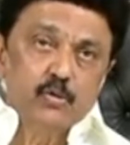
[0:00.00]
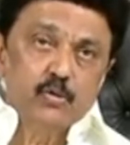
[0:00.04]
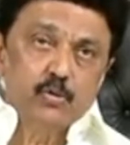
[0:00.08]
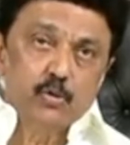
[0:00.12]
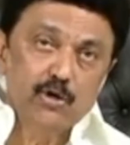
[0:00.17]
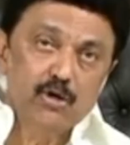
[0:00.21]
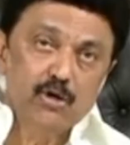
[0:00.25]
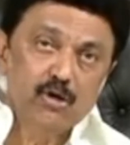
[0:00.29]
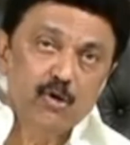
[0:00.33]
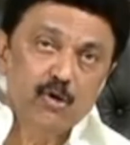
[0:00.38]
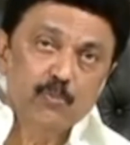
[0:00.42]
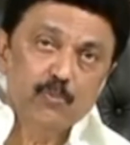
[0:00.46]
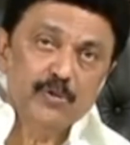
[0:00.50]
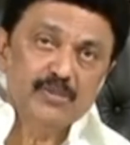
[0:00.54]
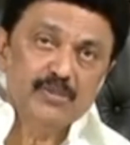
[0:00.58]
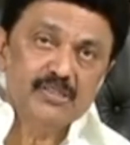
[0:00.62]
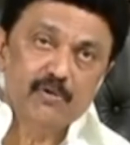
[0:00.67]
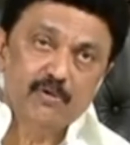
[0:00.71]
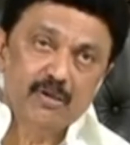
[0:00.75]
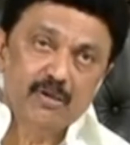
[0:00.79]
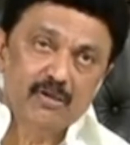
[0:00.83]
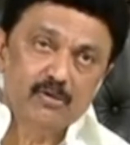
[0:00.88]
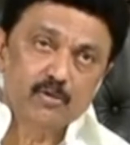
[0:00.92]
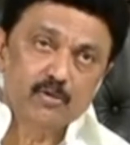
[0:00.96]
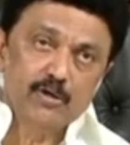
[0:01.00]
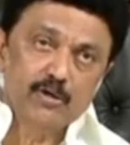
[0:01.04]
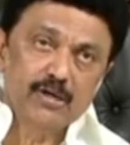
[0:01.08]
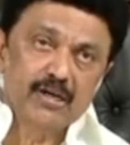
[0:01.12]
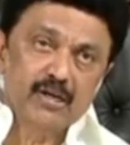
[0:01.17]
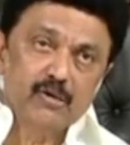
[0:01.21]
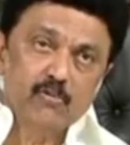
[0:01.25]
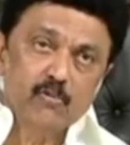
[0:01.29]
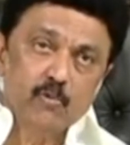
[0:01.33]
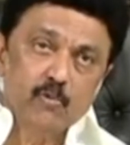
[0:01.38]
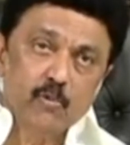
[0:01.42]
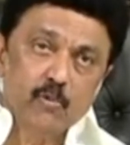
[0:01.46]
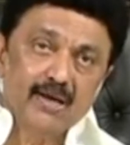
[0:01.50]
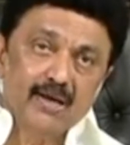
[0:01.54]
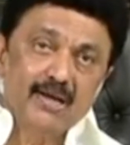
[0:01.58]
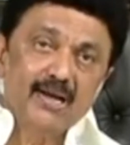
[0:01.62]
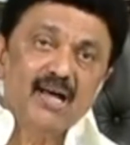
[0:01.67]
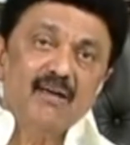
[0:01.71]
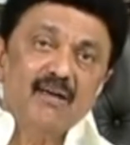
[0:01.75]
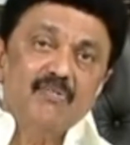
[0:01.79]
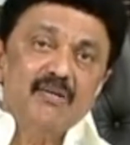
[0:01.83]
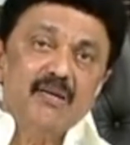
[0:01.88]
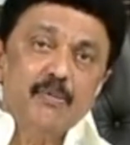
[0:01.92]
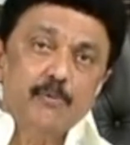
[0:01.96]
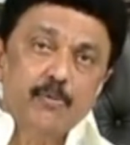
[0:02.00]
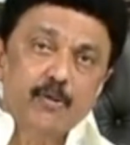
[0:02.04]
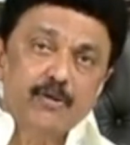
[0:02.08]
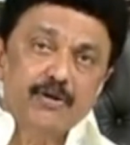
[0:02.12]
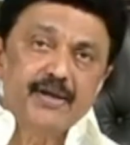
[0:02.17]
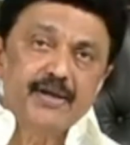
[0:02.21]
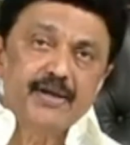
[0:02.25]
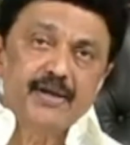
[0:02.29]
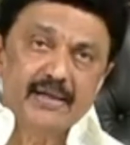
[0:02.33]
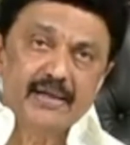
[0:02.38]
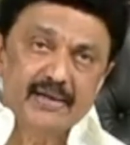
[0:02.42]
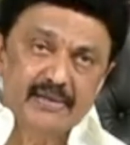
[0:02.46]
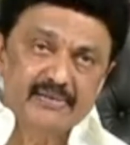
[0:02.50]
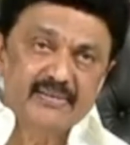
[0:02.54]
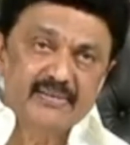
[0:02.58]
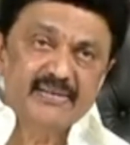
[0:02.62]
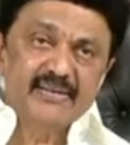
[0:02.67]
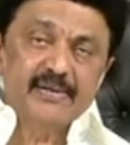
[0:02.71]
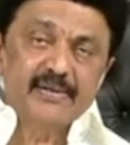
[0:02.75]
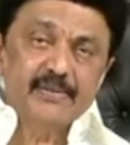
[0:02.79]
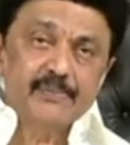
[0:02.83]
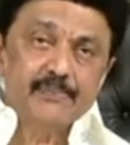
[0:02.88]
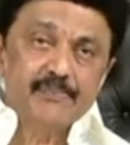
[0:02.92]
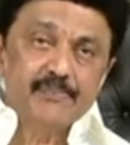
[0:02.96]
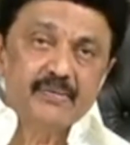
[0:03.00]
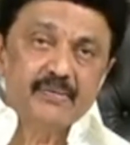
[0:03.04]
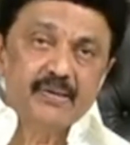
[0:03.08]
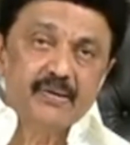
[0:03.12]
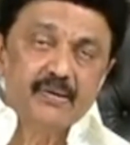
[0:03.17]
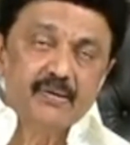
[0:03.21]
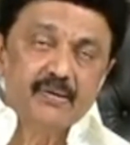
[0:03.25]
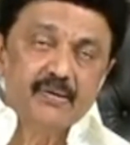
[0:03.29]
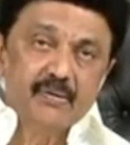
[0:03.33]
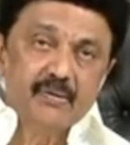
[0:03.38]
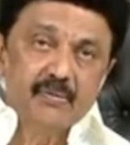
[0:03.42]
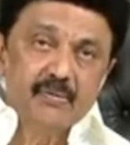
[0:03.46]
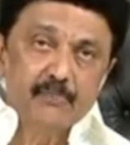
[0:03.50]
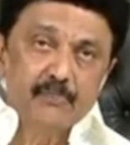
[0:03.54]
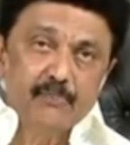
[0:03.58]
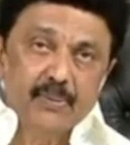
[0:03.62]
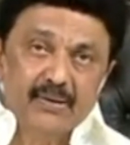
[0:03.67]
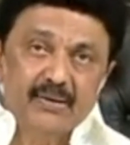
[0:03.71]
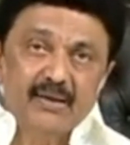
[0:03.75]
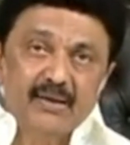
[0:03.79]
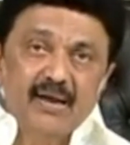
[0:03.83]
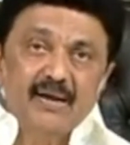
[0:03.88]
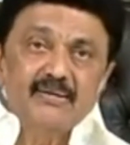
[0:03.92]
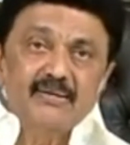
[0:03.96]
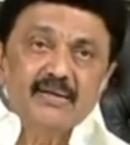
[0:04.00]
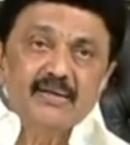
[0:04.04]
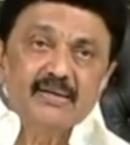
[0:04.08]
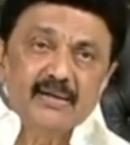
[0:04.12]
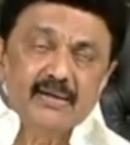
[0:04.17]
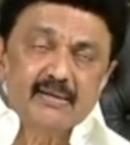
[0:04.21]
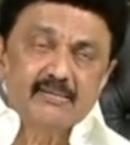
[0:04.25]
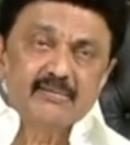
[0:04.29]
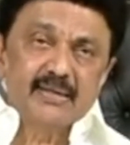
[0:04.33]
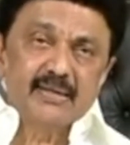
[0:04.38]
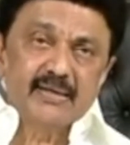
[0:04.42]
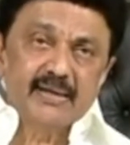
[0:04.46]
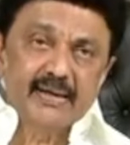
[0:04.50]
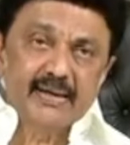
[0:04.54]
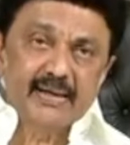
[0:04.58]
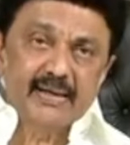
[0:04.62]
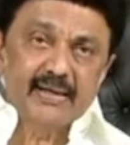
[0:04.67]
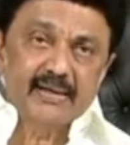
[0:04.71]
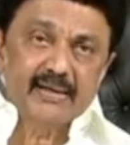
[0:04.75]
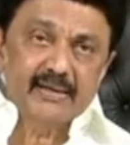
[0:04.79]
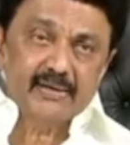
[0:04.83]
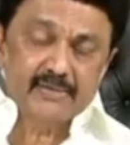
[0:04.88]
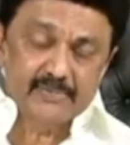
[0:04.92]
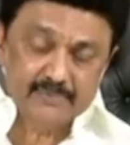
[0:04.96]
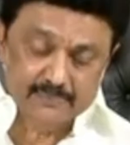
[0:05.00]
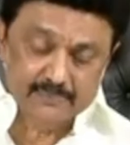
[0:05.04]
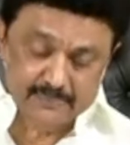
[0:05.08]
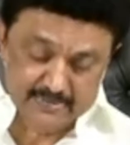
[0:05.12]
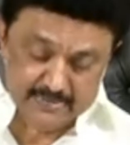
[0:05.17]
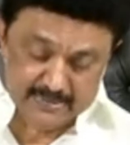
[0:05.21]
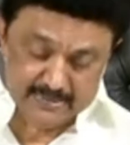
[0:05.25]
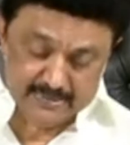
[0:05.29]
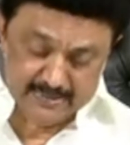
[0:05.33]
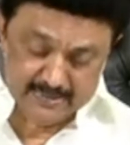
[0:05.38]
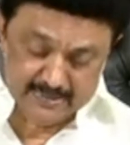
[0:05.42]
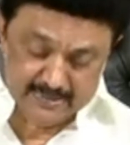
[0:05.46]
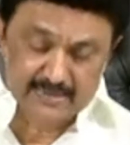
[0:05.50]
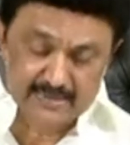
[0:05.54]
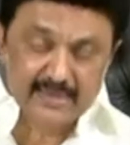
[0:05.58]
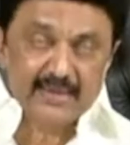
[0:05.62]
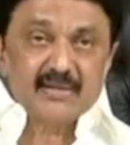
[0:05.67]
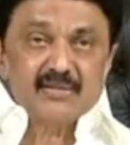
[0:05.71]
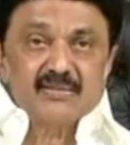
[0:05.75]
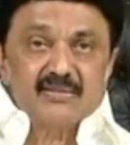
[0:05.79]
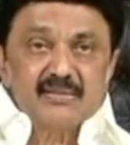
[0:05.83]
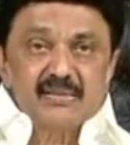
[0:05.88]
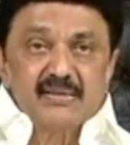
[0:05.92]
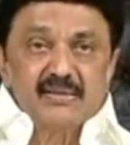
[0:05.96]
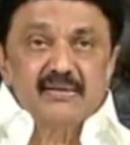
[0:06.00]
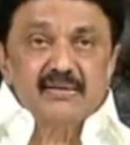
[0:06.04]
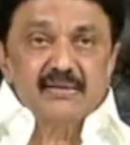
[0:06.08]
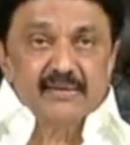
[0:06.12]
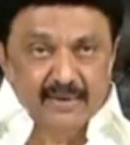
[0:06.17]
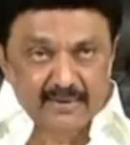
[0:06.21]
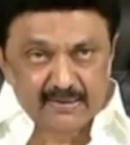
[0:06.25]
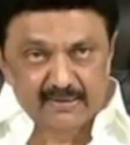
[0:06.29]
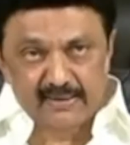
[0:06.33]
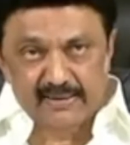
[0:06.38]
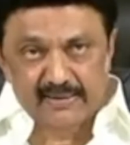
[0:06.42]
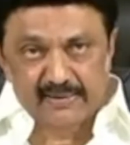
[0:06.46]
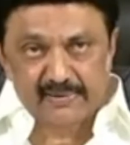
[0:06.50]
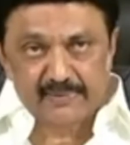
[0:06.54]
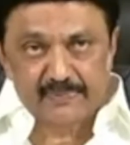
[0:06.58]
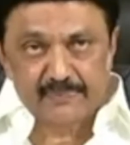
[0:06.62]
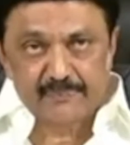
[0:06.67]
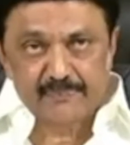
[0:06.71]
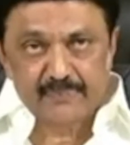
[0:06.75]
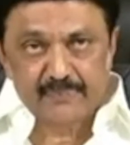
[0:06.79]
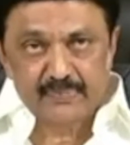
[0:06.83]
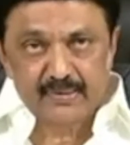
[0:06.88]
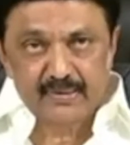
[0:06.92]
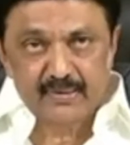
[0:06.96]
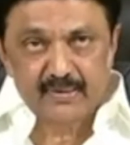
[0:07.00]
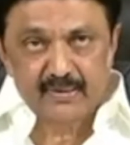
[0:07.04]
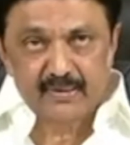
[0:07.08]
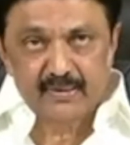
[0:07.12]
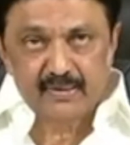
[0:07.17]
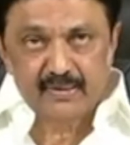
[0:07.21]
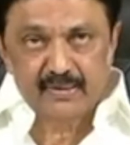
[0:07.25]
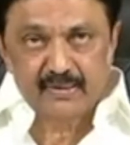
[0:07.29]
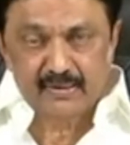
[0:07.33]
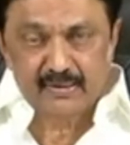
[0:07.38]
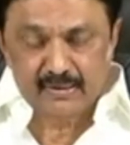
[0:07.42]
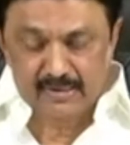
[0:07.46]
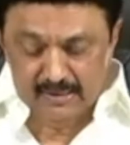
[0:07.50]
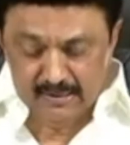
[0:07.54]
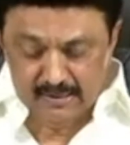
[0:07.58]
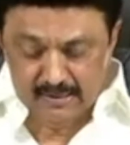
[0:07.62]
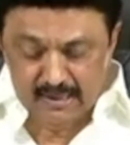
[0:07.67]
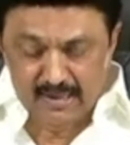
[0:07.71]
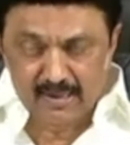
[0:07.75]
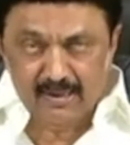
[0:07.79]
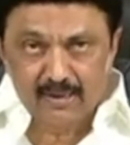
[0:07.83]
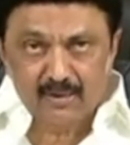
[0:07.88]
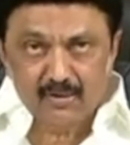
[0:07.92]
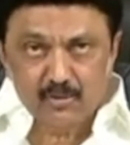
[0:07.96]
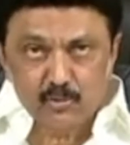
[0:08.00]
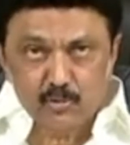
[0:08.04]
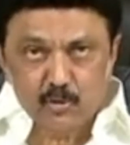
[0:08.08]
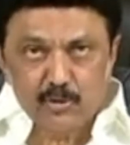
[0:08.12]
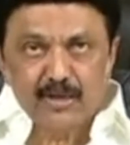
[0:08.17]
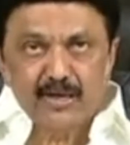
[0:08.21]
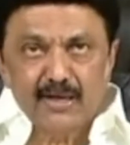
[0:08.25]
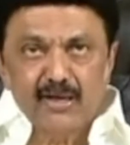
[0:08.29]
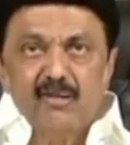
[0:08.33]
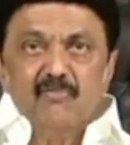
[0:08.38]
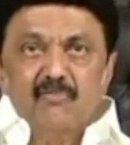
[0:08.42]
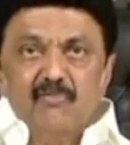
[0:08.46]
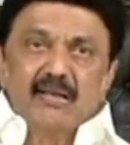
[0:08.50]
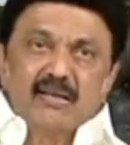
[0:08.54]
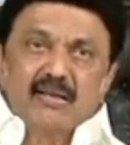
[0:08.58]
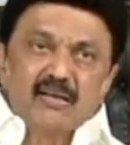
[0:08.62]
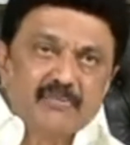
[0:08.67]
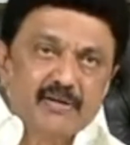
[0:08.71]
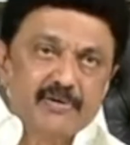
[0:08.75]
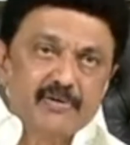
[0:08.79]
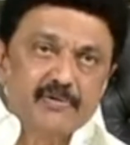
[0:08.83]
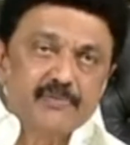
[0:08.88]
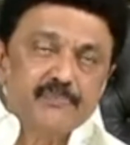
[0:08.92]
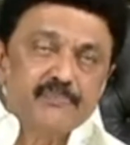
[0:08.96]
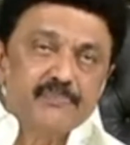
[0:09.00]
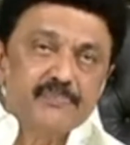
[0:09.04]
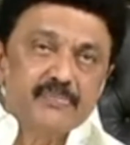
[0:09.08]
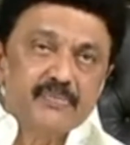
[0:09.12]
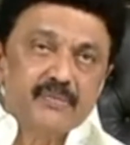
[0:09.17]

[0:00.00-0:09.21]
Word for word: தொழில்நுட்ப ஜவுளி தொழிலின் உலகளாவிய போக்கினை அறிந்து பன்னாட்டு கருத்தரங்கின இந்த அரசு நடத்துகிறது எல்லா துறைகளும் வளர வேண்டும்